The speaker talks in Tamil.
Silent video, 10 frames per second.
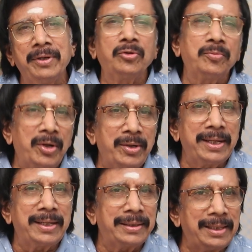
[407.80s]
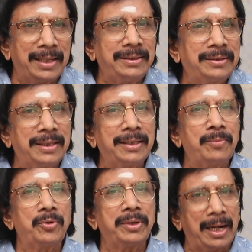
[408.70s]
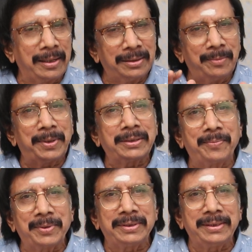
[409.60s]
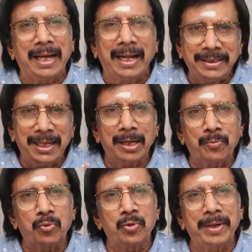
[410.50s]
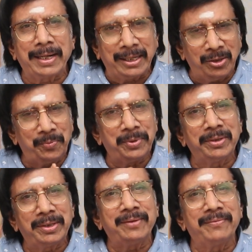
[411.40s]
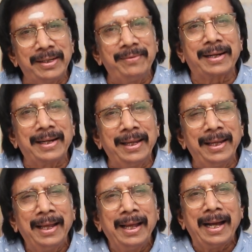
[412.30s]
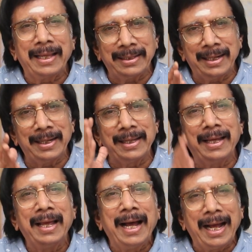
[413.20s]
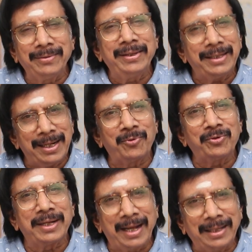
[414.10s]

வினோத் குமாரோட இயக்கத்தில் அஜித் நடிக்க போகின்ற அடுத்த படத்தை பற்றி அதிகாரப்பூர்வமான அறிவிப்பு இருக்கும் வெறி வரல நேரத்தில் அதனால் அது வரைக்கும் நம்ம கொஞ்சம்